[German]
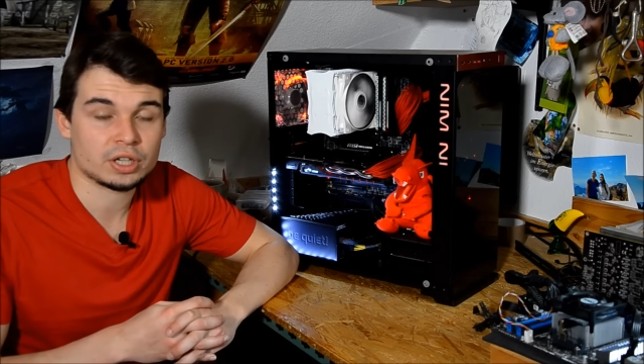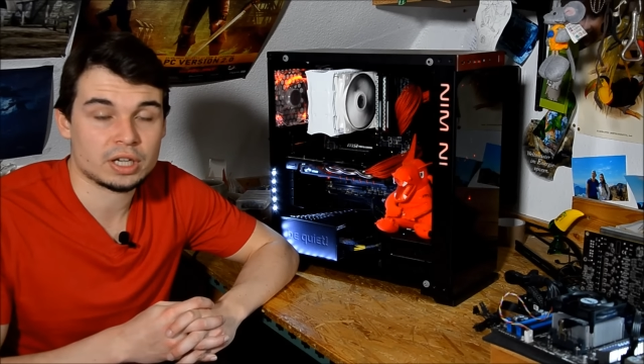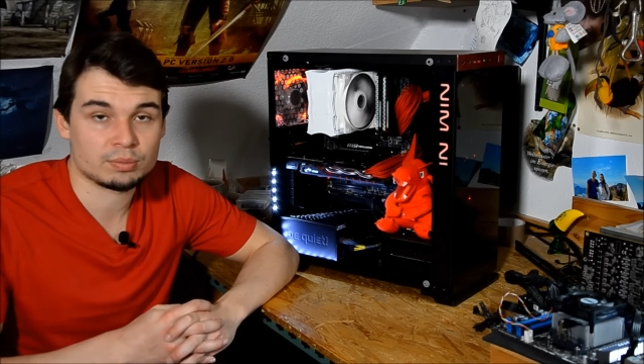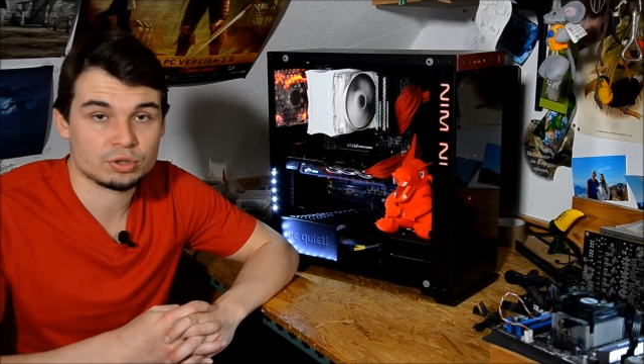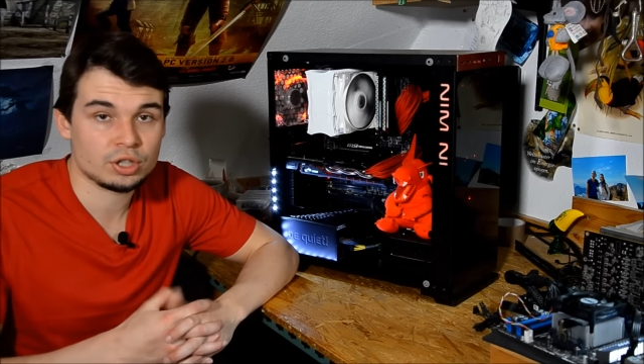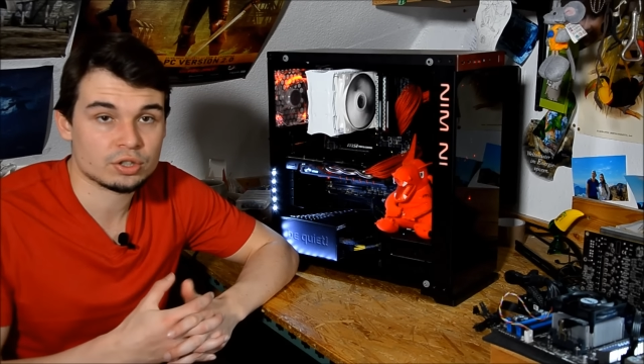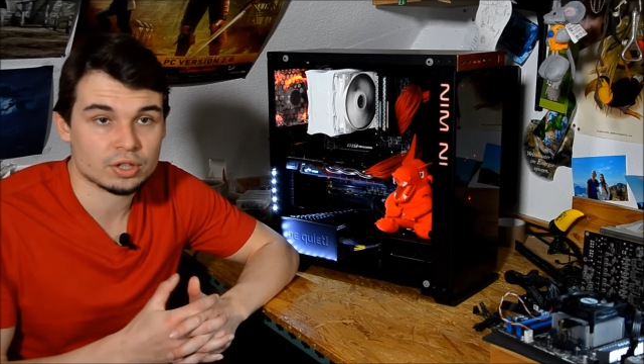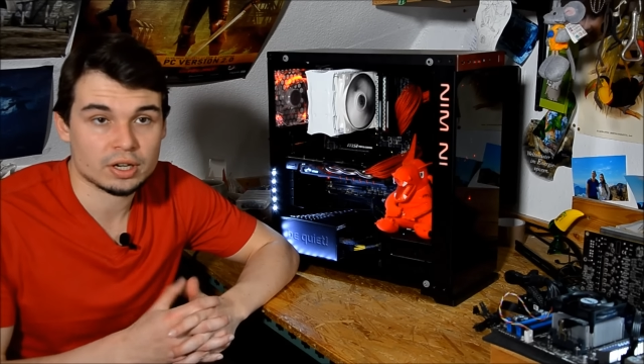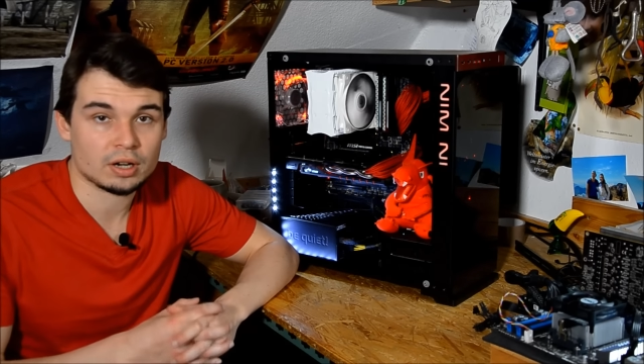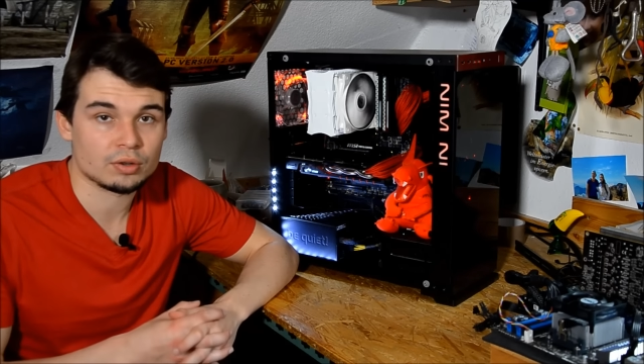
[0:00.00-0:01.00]
da gibt es nichts
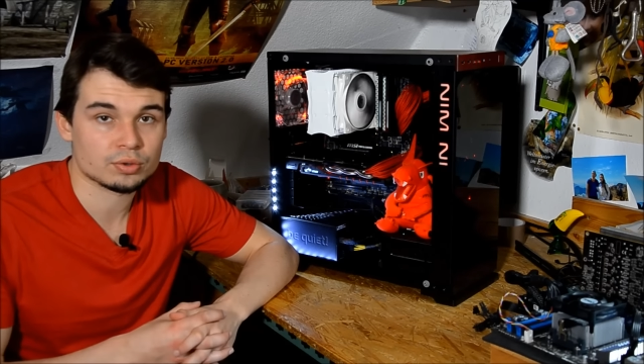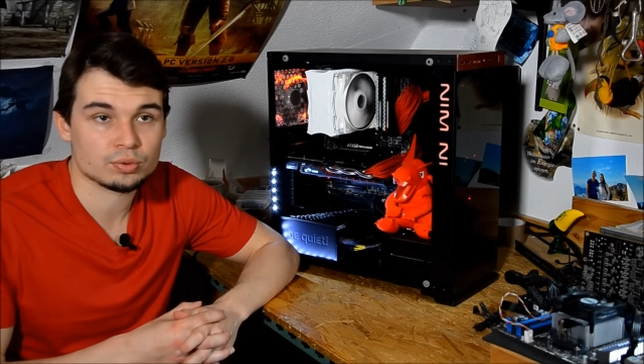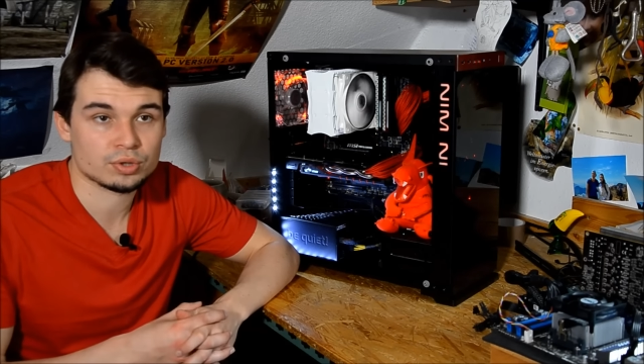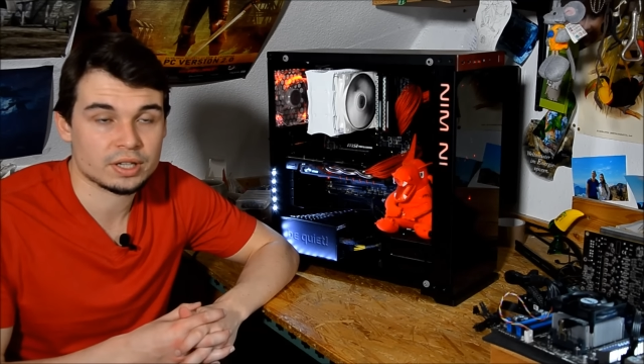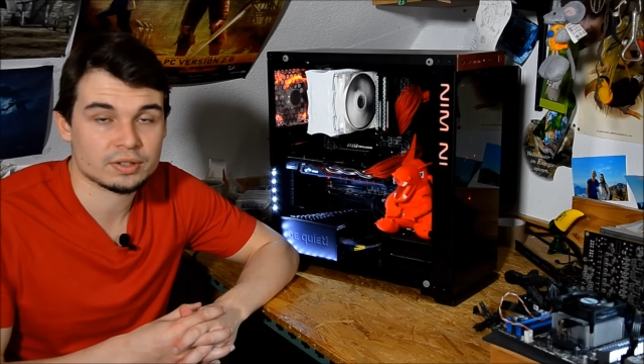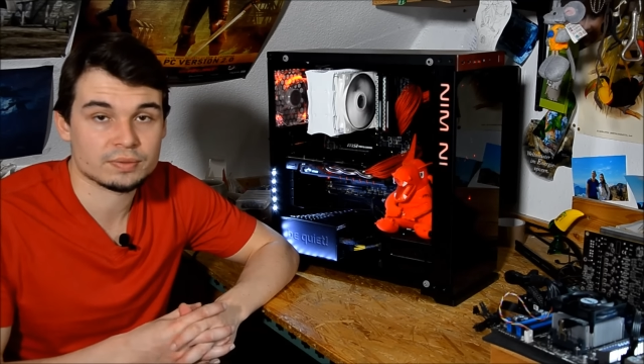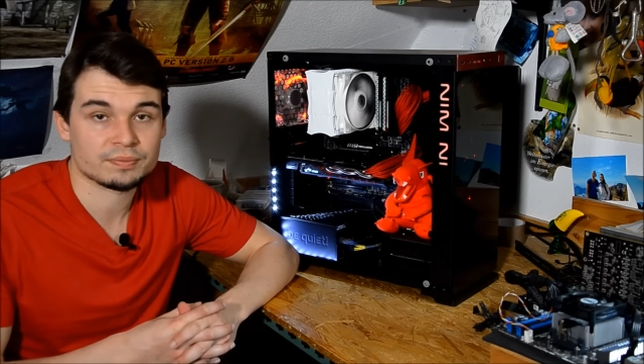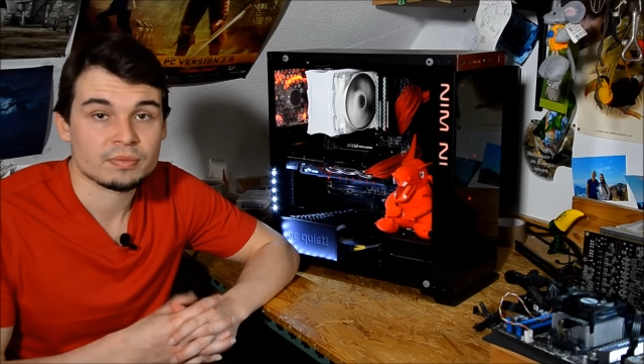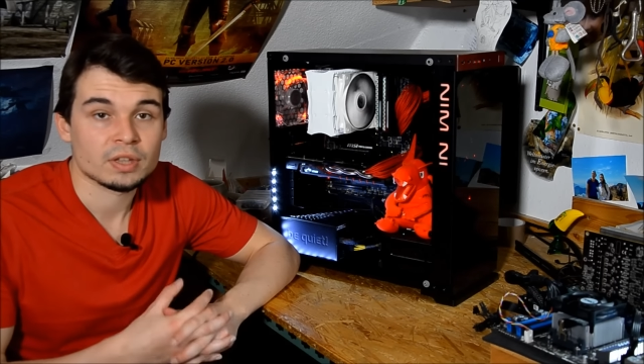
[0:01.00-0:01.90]
dran auszusetzen.